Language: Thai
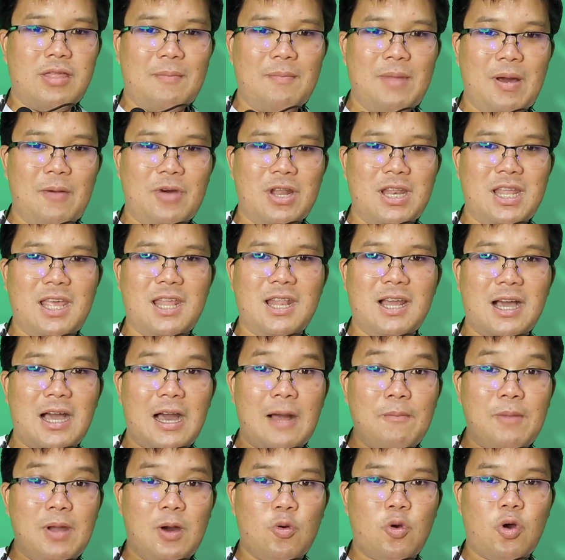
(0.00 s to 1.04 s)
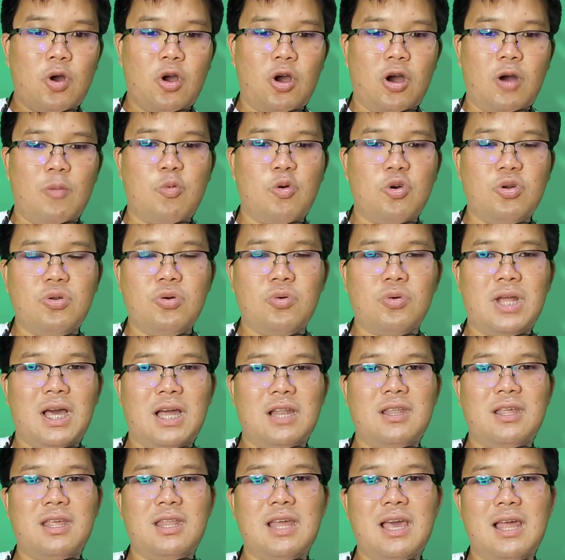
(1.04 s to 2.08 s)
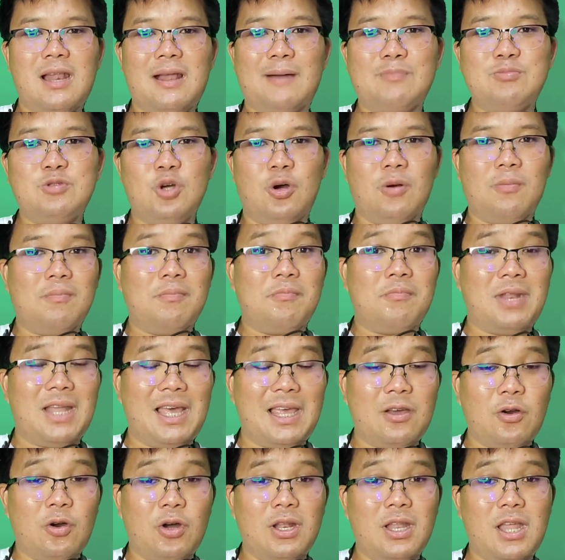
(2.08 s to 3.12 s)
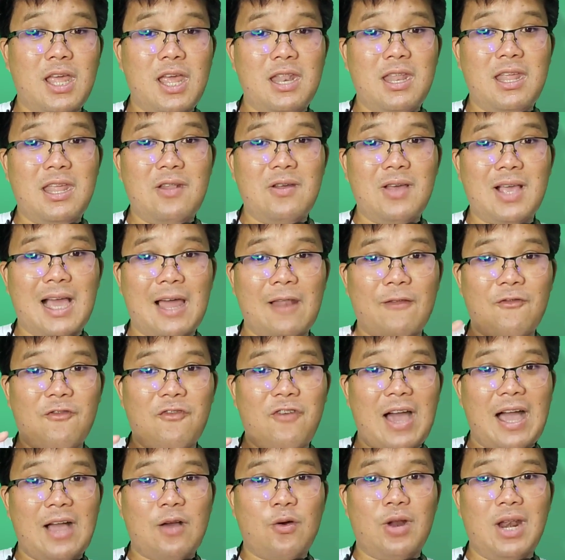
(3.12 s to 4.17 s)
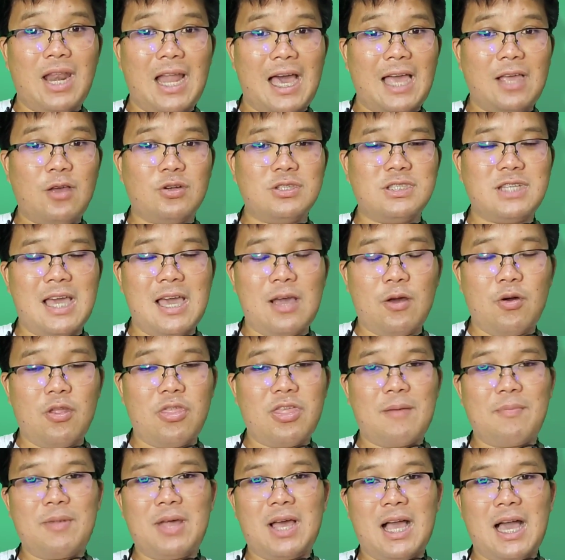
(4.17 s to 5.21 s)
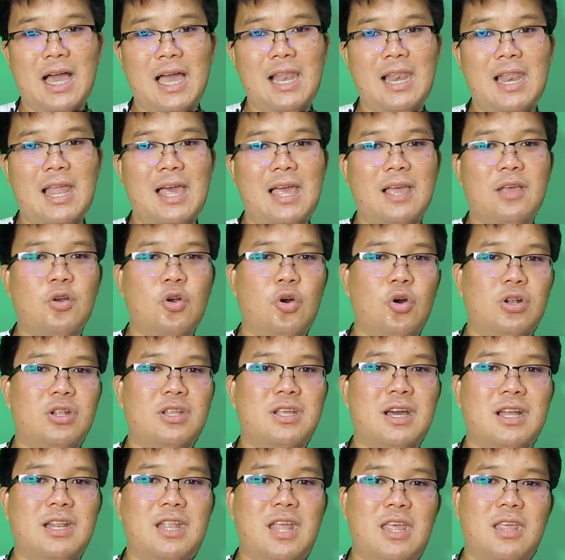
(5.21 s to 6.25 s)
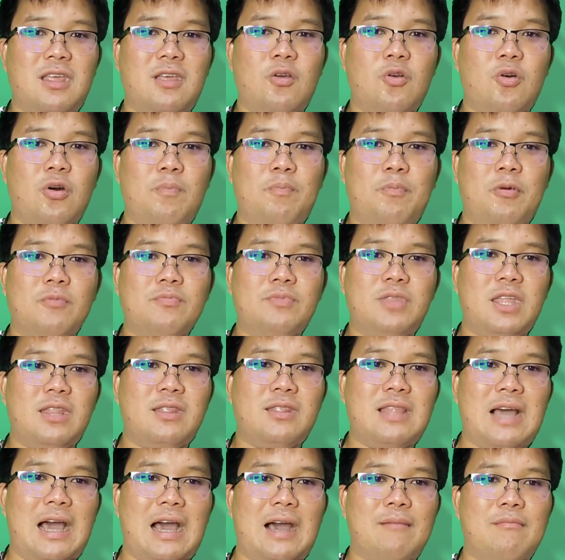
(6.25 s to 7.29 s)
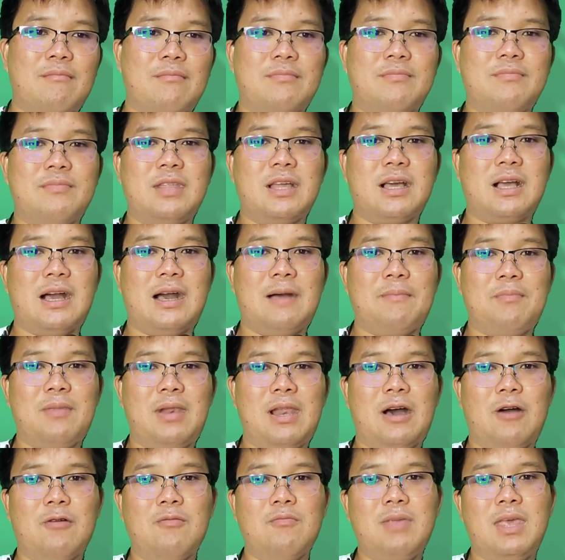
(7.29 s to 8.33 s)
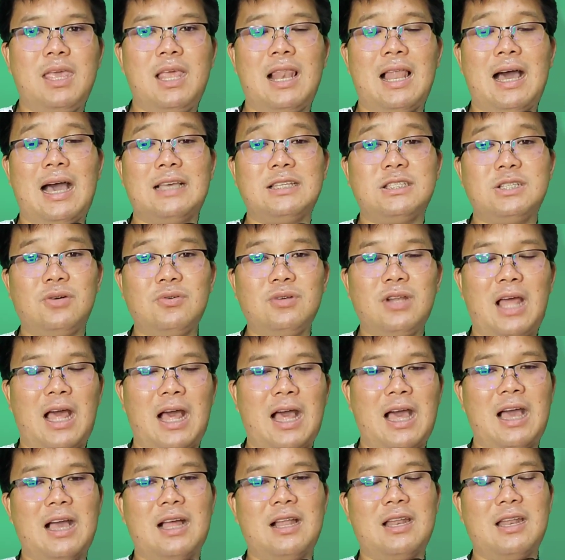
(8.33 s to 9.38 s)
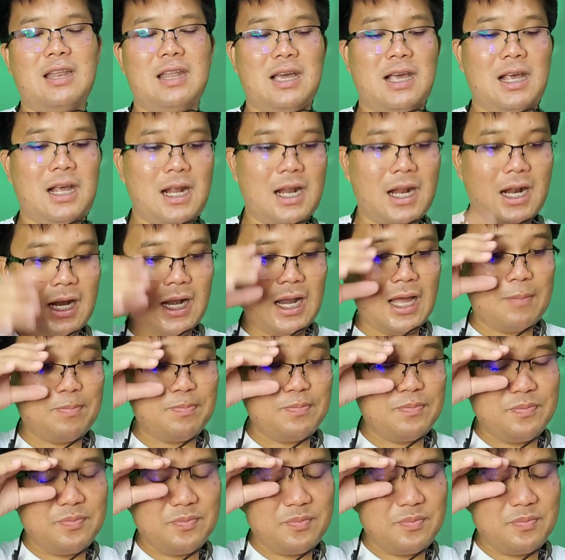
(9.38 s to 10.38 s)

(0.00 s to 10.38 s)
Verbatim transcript: สำหรับวันนี้นะครับเราก็ขอบคุณทุกท่านที่ได้รับชมในคอนเทนต์นี้ด้วยกันฝากกดไลค์กดแชร์กด Subscribe และกดกระดิ่งกดปุ่มติดตามนะครับเรามีหลายช่องทางนะครับ